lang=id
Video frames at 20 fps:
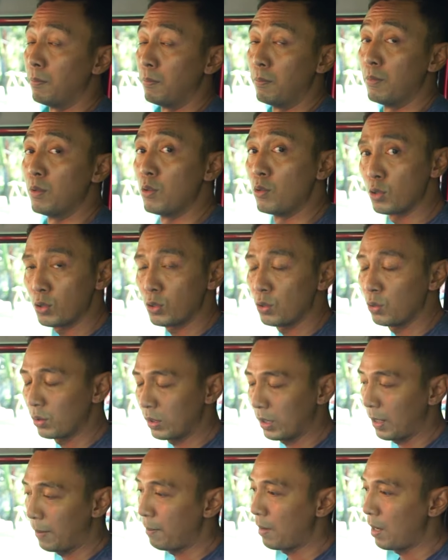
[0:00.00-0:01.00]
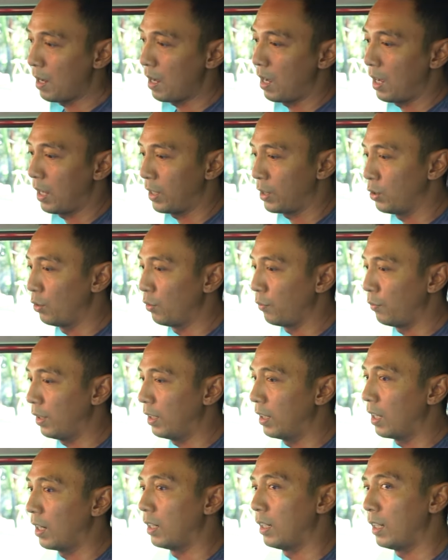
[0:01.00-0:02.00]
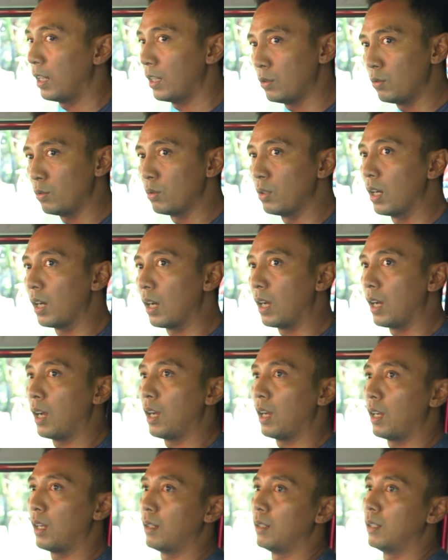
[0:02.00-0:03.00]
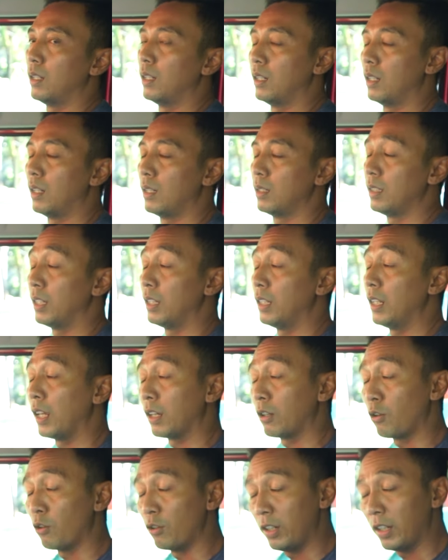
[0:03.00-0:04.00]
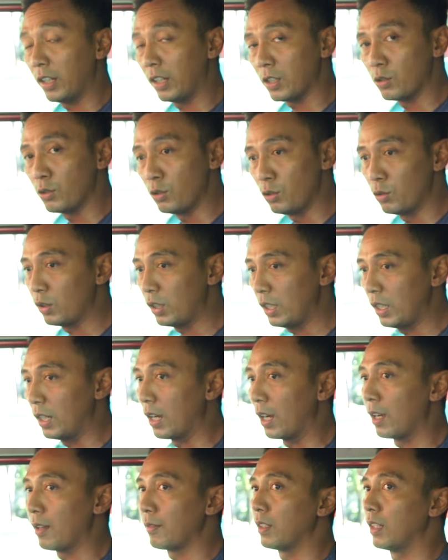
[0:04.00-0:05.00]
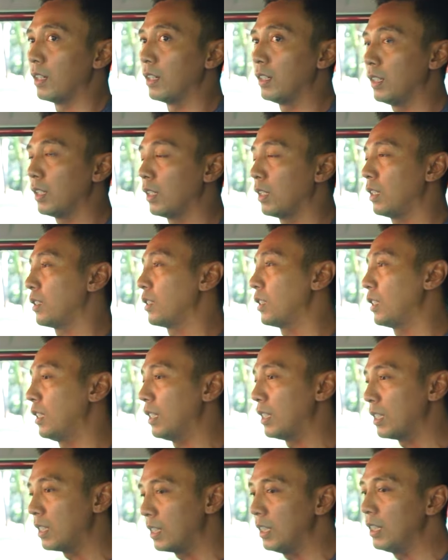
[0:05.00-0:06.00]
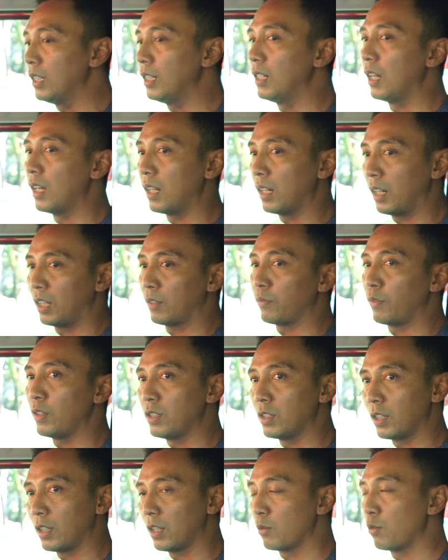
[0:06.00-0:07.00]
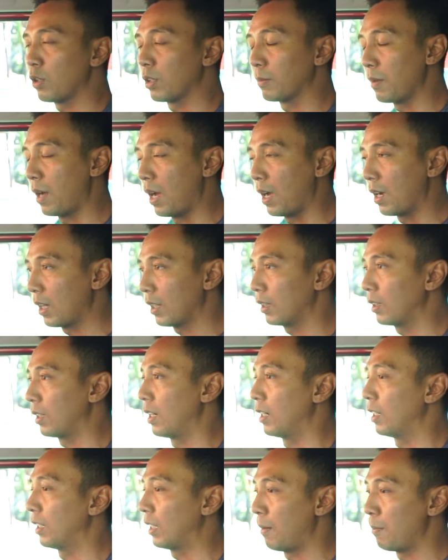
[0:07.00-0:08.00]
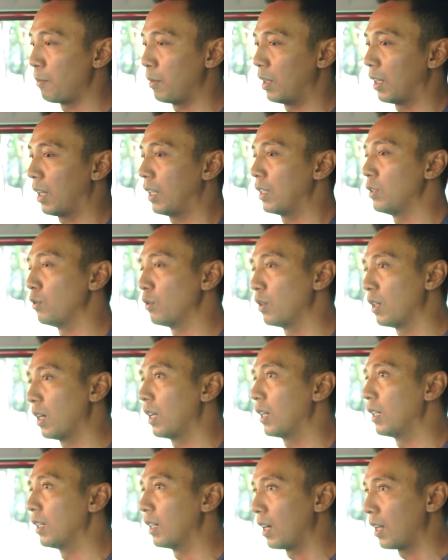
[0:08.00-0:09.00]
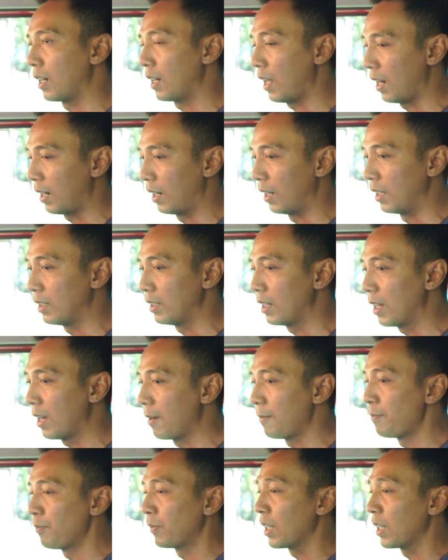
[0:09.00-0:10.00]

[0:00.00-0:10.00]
mengusung tema SUV dan dia juga uh, jadi ikoniknya Suzuki ya jadi sisi dari adventure-nya kuat banget dan ditampilkan juga dengan adanya